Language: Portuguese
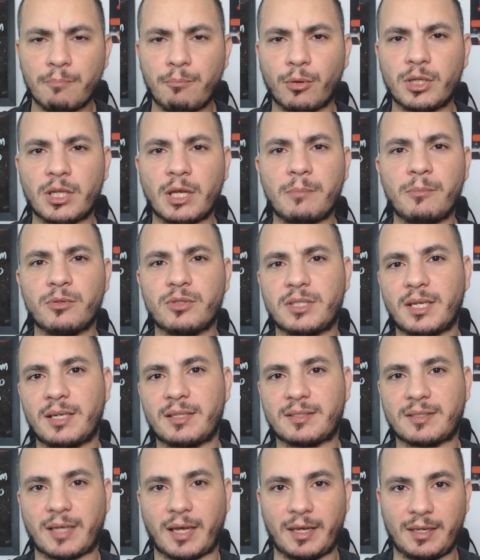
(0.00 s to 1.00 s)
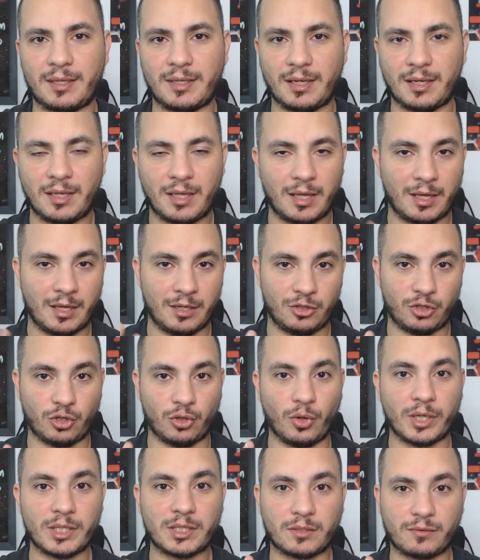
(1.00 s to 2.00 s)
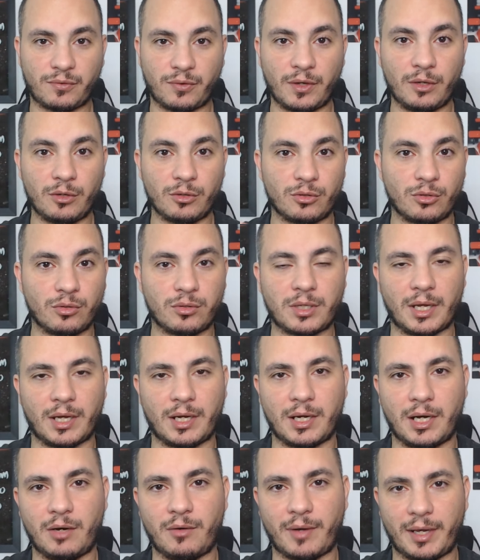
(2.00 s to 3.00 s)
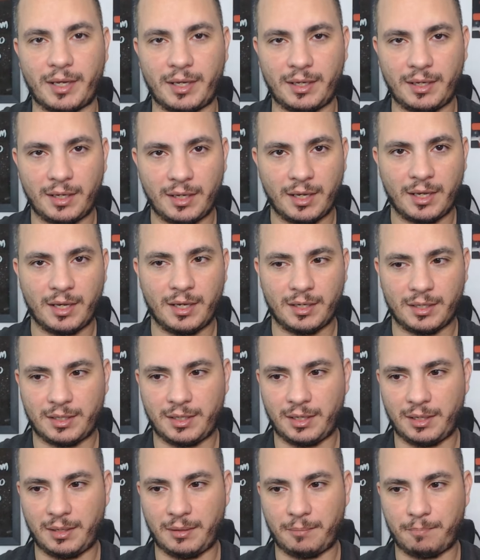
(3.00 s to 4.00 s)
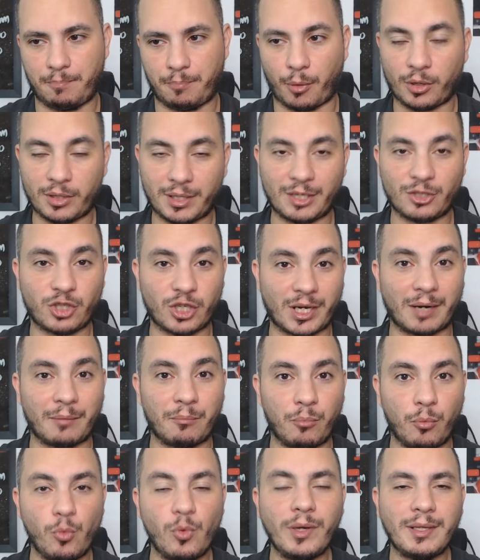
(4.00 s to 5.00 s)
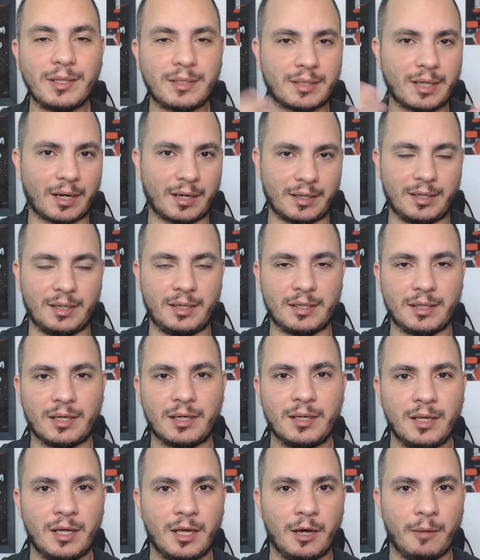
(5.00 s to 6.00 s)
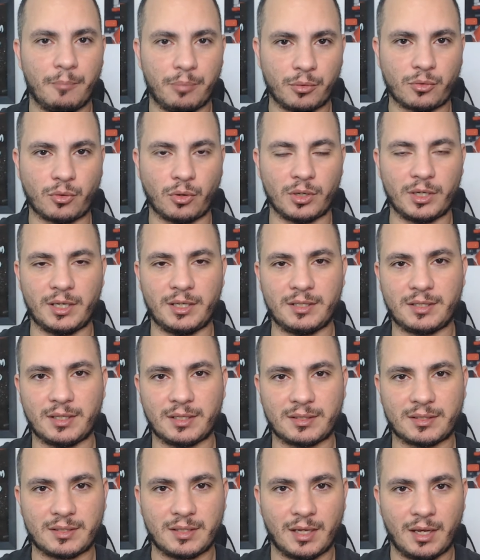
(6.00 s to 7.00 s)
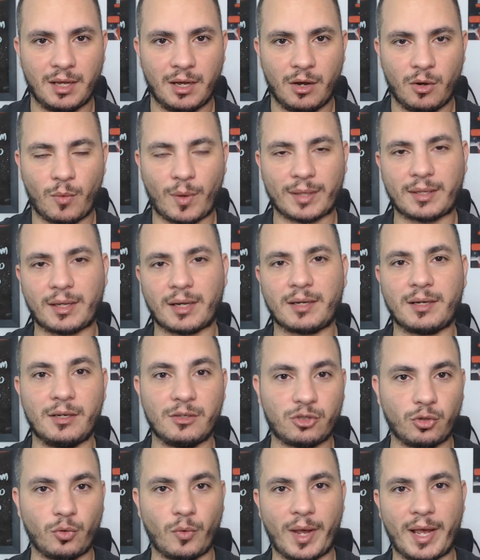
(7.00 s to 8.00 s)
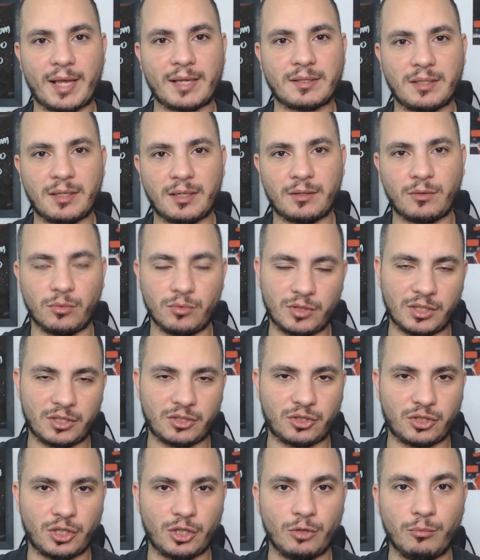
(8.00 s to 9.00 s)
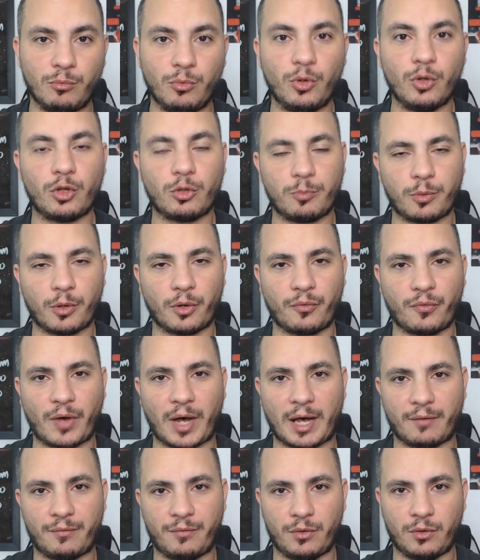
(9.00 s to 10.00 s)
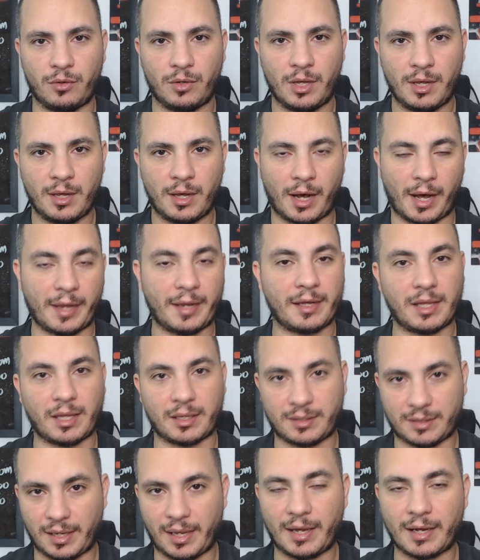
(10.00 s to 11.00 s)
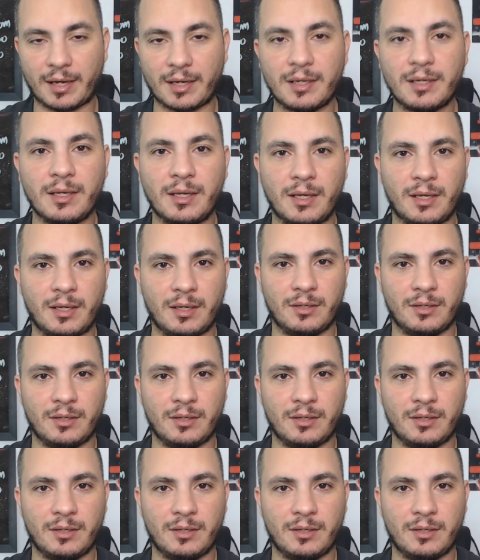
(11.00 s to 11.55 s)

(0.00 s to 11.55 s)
Podemos ter saída de dois filhos do terrão aí que podem gerar muita grana para o Corinthians o atacante Wesley, com destino muito provável à Inglaterra.